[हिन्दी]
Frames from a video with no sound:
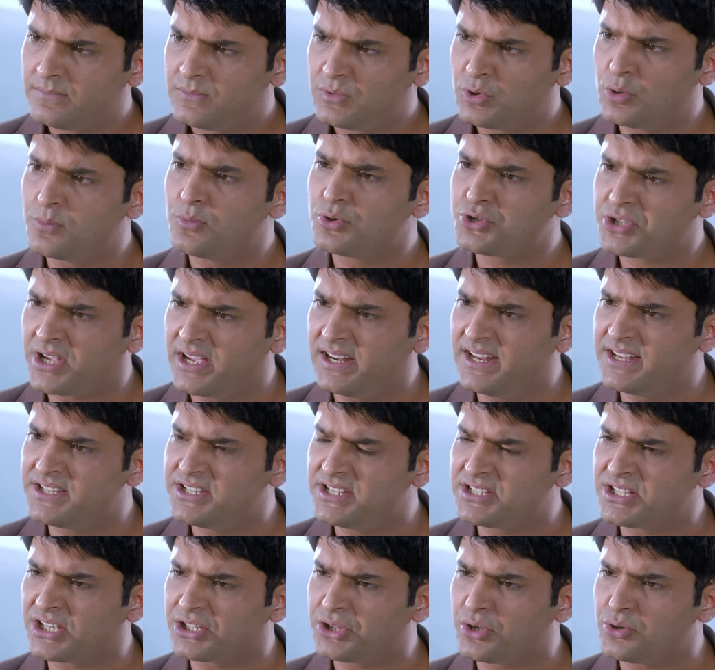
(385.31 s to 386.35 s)
तुम उसके लिए जी
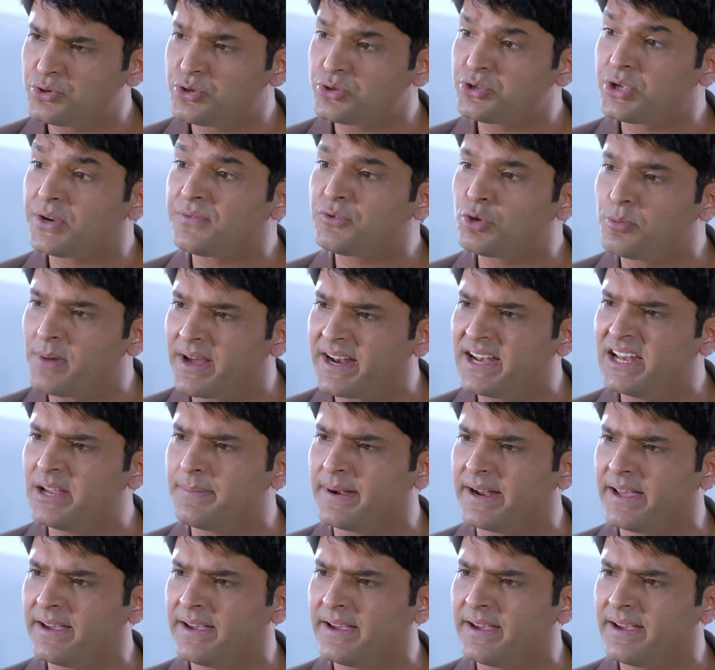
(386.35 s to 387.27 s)
सकती हो जो सिर्फ तुम्हारे लिए बना